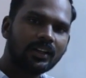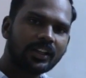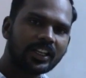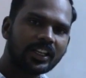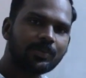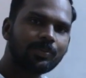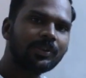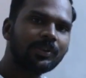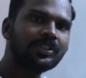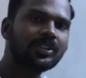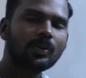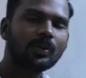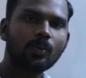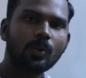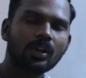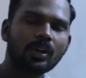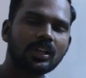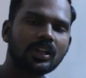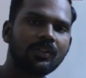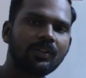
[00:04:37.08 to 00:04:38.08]
எக்ஸ்பென்ஷன்
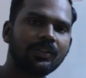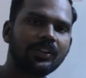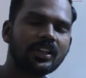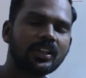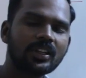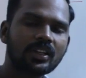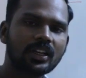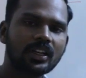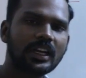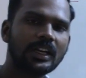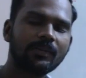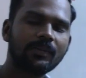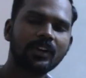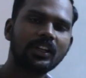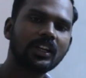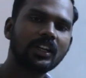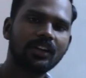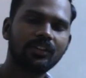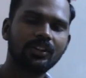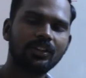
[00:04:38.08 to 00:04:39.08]
ஒர்க்காக வந்து
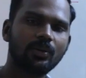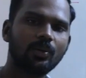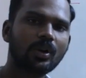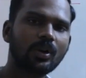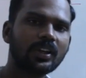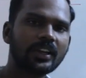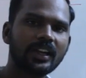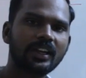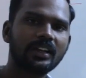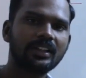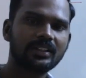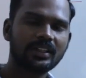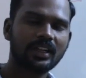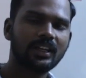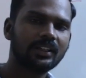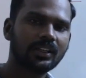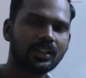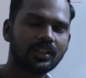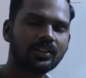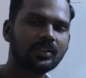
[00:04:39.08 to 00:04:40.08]
கன்வெர்ட் ஆகுது ஒர்க் எனர்ஜி
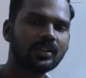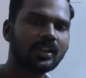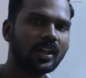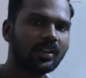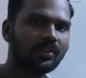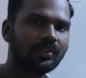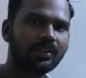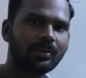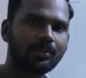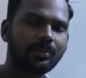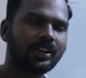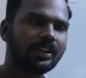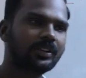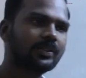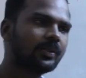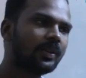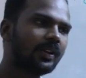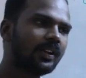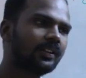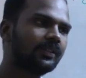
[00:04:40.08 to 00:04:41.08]
அதாவது அது நம்ம என்ன
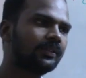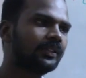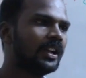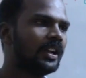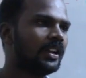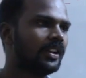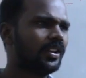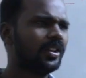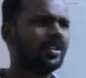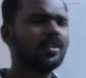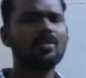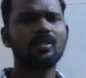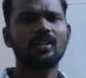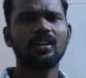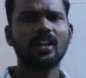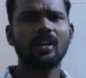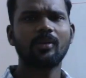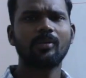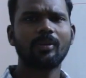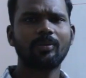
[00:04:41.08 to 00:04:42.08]
சொல்லலாம் ஏதோ ஒரு
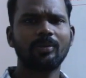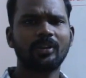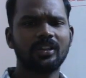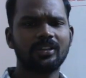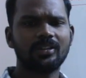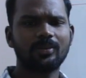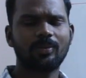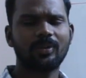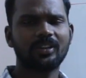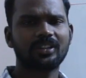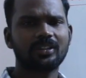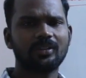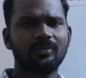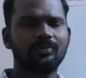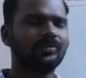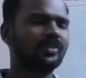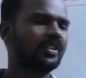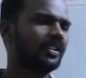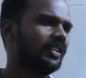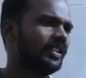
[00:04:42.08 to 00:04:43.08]
டைப் ஆஃப் எனர்ஜி
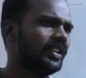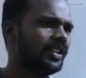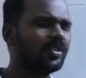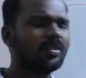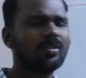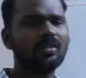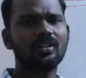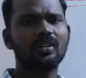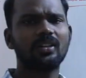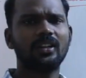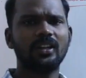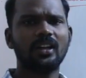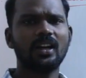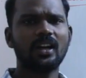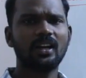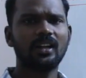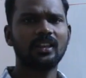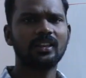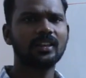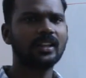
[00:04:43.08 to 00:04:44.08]
ப்ரெஷர் ஏதோ ஒன்று
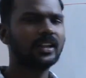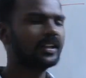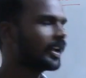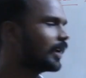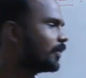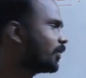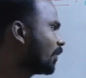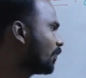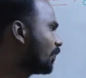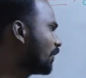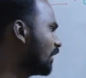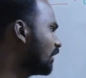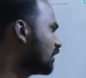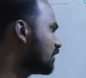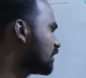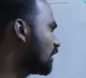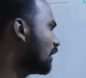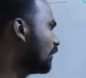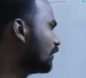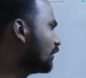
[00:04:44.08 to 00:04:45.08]
அந்த டைப் ஆஃப்
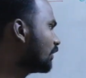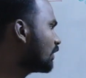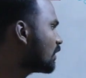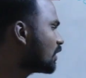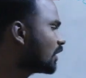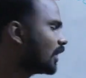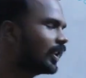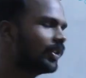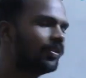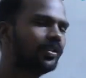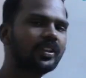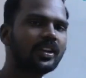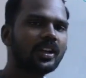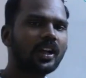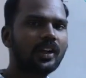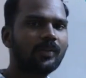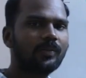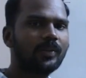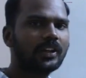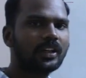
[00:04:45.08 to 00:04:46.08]
எனர்ஜியாக வந்து அது வந்து
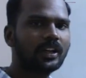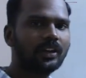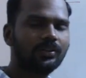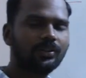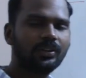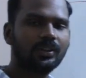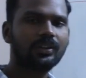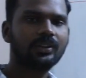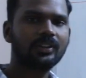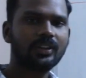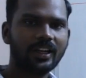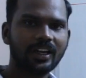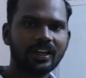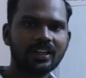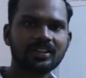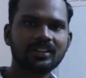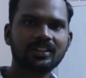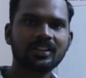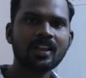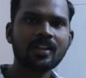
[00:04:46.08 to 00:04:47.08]
கன்வெர்ட் ஆகுது
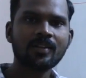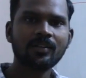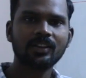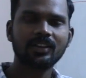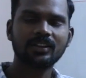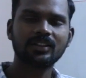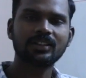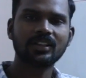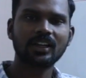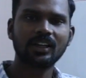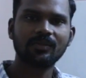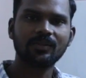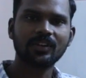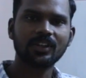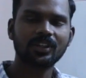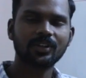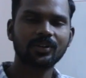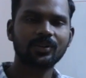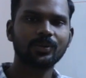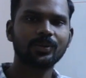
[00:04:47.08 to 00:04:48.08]
எனர்ஜி இஸ்
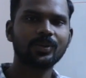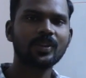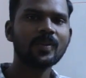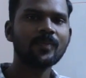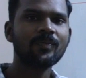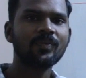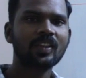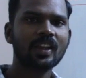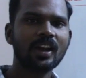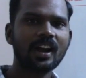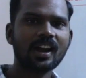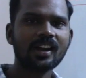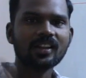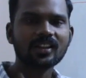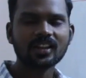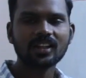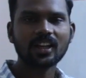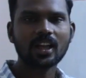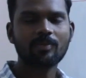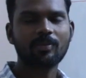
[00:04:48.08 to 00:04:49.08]
கன்வெர்டட் டு தி
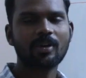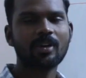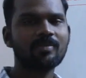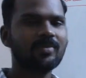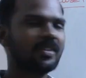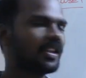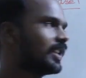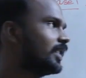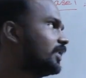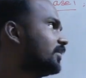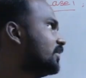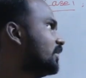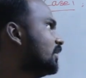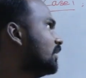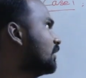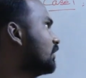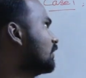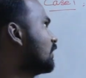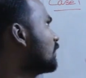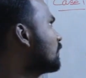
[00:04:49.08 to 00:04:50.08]
அனந்த டைப் ஆஃப் எனர்ஜி
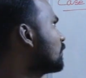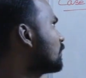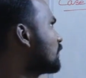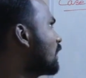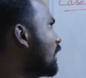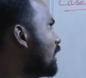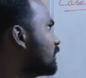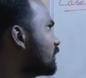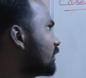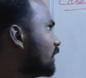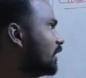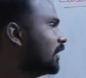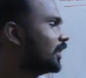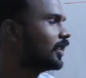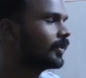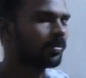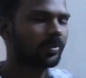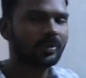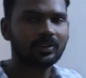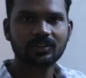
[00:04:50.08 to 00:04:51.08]
இதுதான்
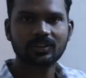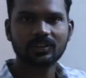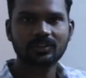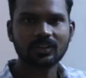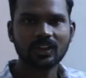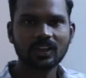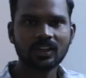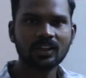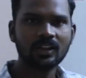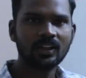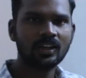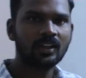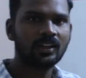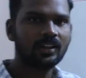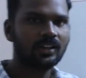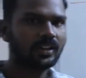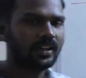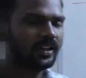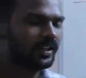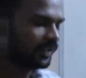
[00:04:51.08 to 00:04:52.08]
சைக்கிளிக் ப்ராசஸில்
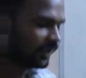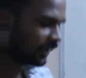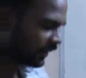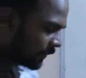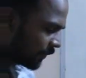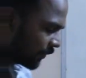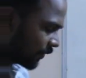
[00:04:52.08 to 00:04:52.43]
நடக்கிற